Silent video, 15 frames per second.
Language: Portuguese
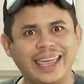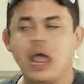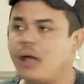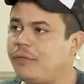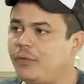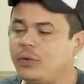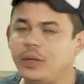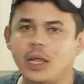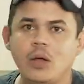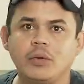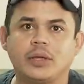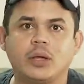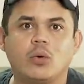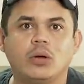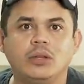Ela falou, não,
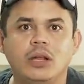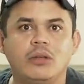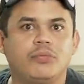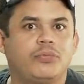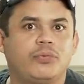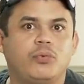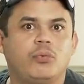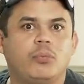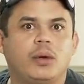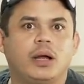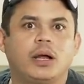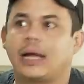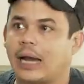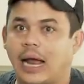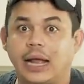que quando ele
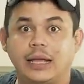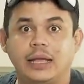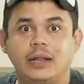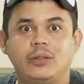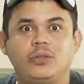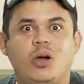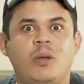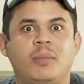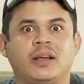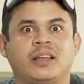fuma crack, ele dorme